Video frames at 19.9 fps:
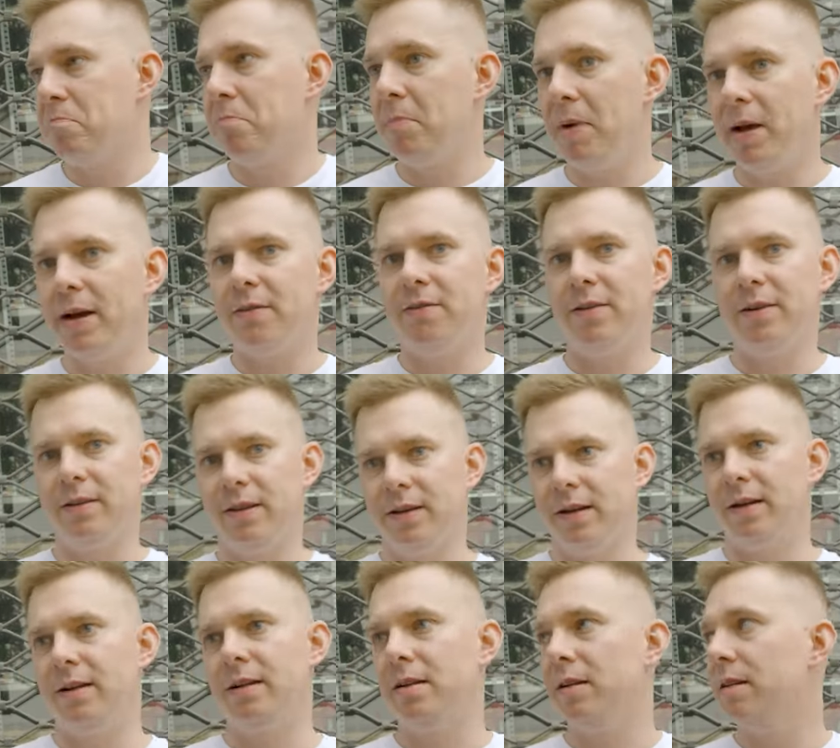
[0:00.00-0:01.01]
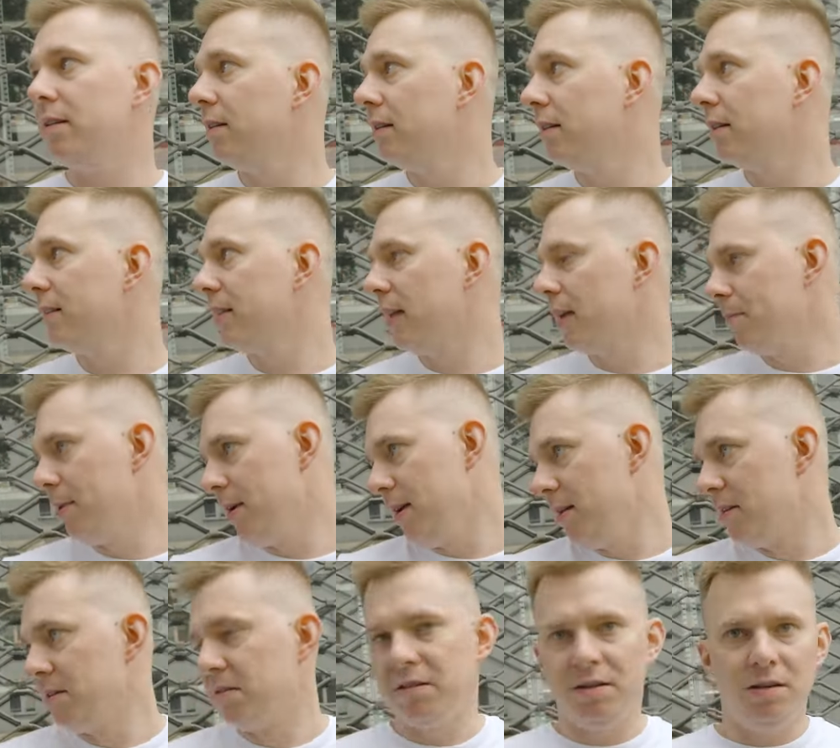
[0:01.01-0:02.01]
mega fajna yy, knajpa
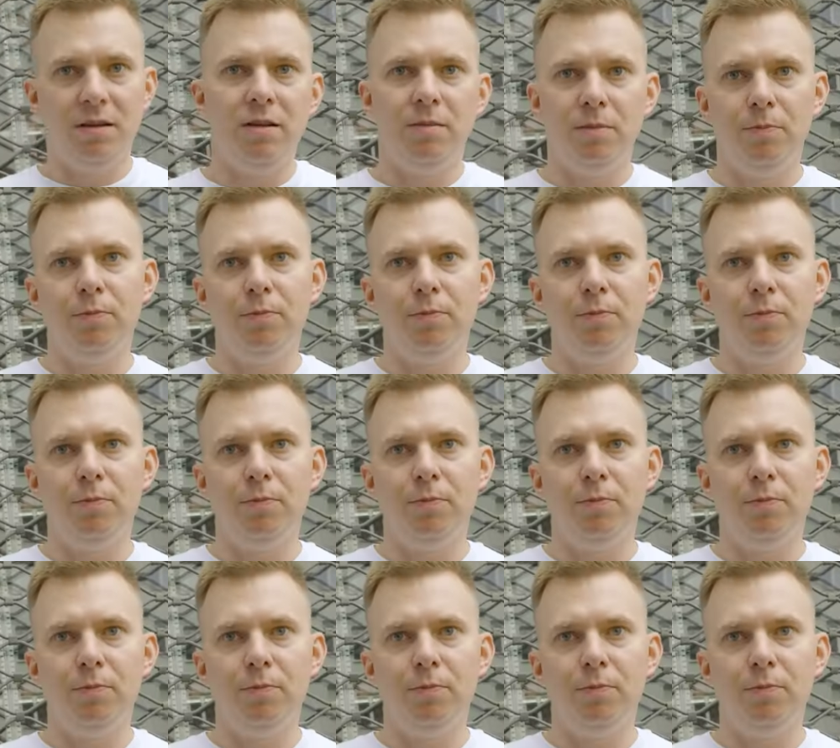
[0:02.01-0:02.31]
i